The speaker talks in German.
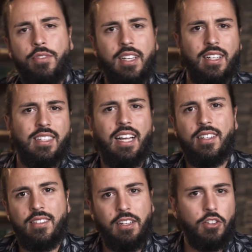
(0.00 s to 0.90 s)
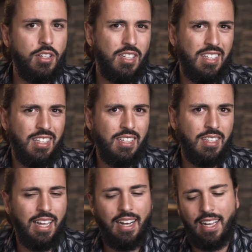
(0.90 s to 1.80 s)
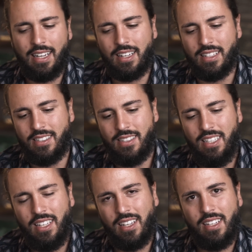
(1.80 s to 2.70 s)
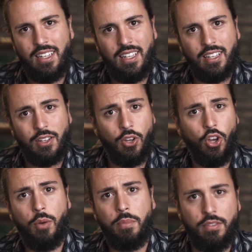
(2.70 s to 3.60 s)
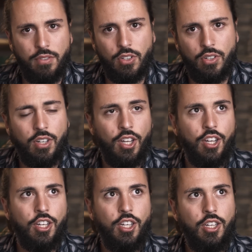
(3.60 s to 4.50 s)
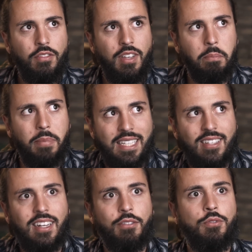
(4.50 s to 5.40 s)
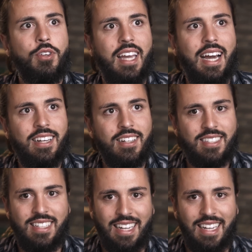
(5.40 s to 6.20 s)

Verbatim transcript: finde ich, dass LSD durch die elektrisierende Körperwirkung irgendwie besser dafür geeignet ist,